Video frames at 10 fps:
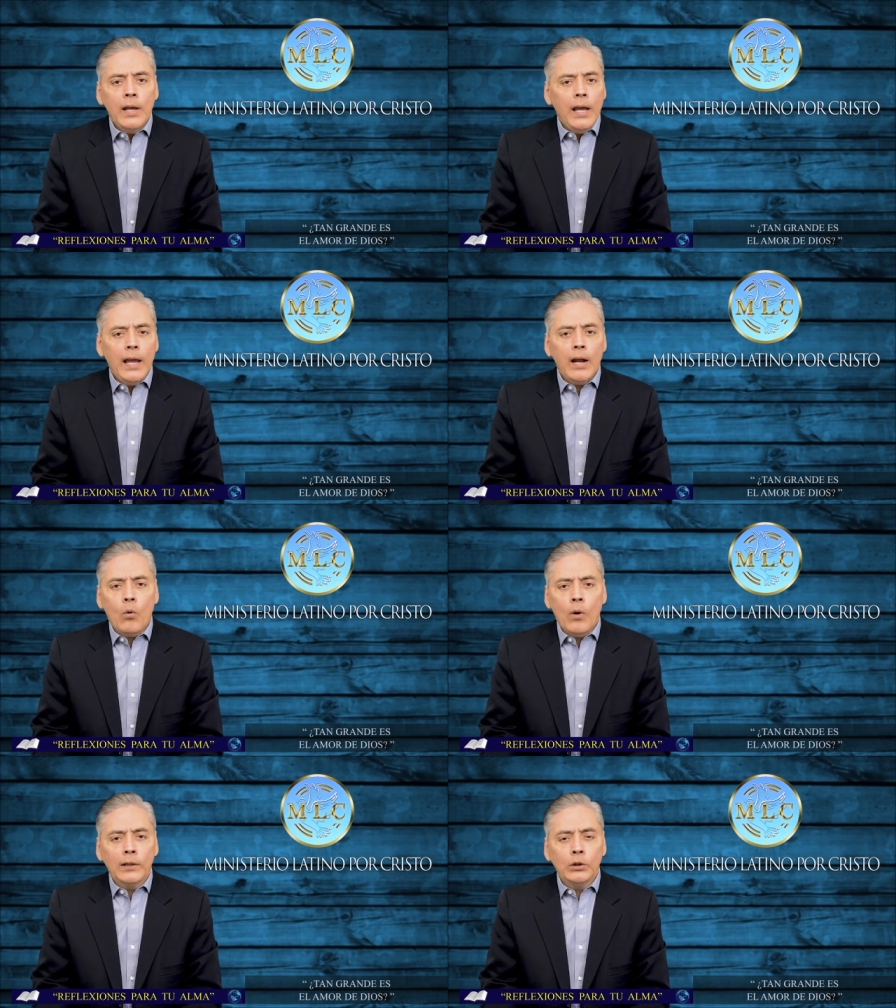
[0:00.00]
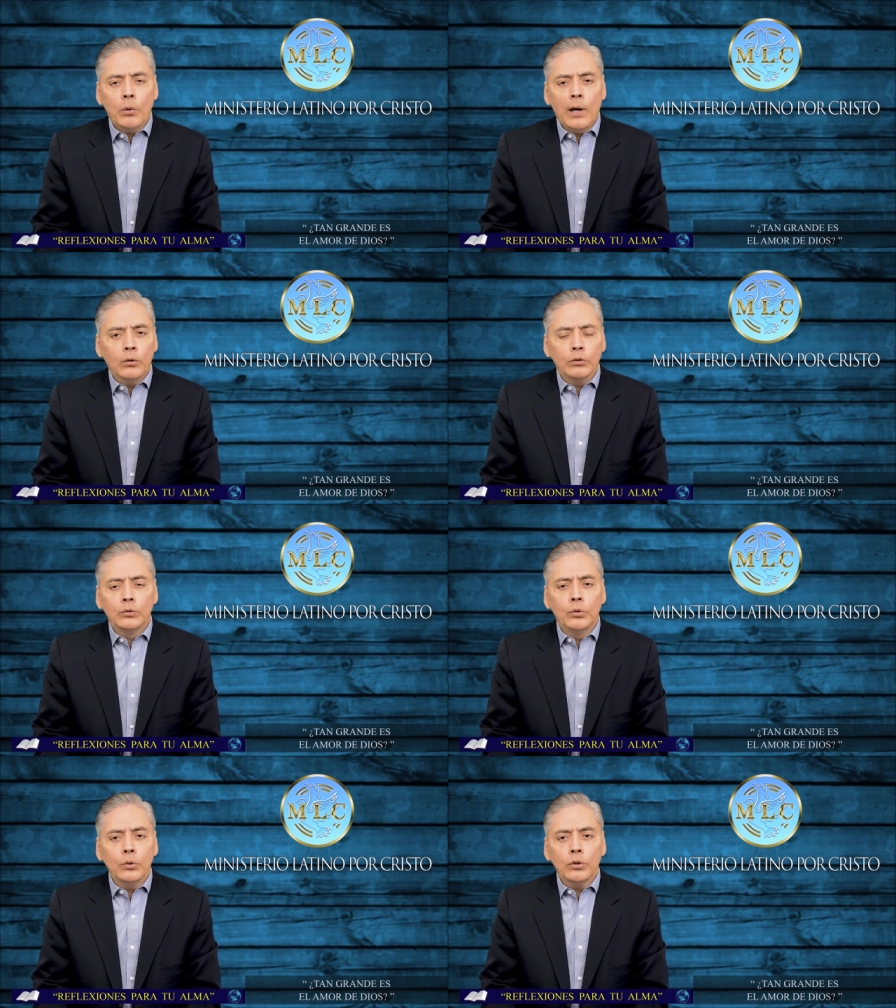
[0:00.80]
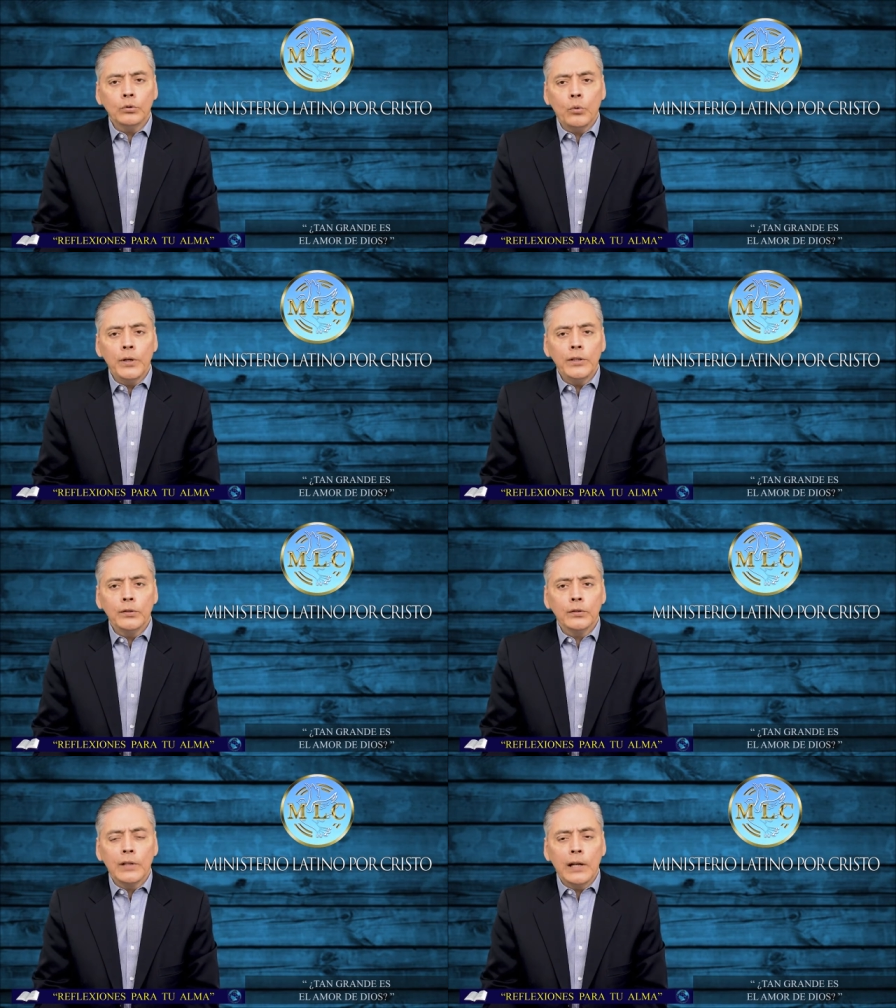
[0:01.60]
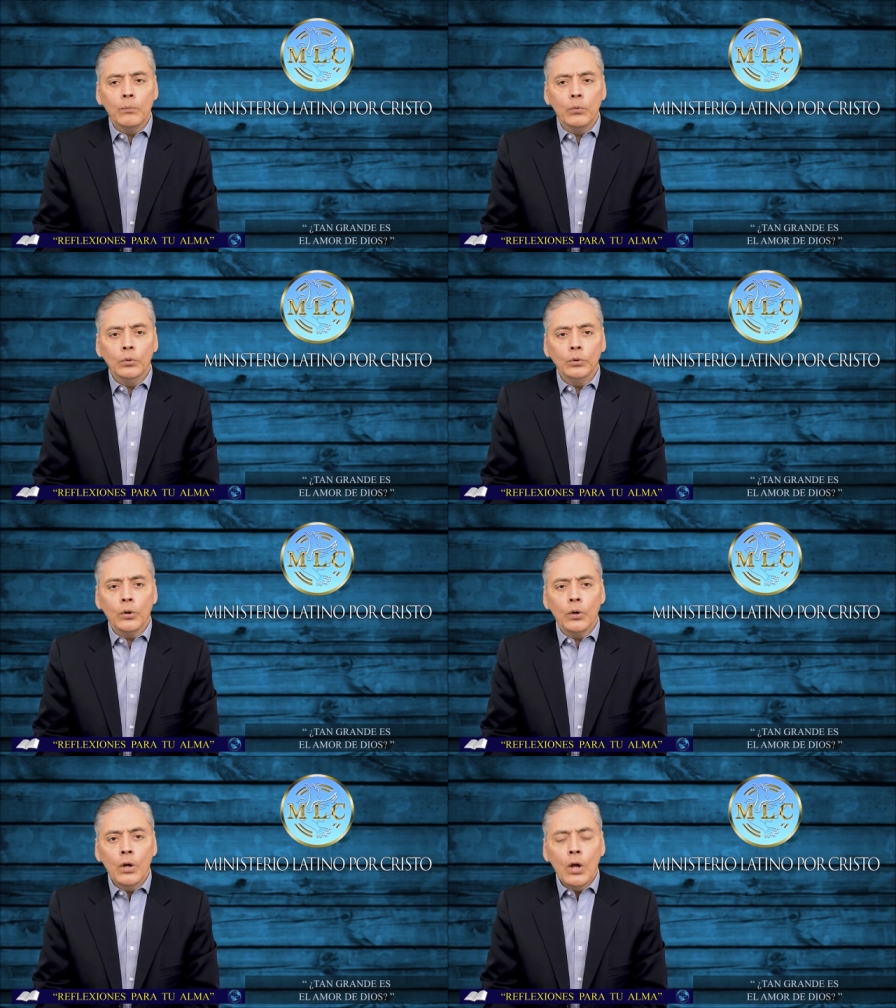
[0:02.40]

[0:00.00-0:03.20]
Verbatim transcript: en cuanto a los duros juicios del mundo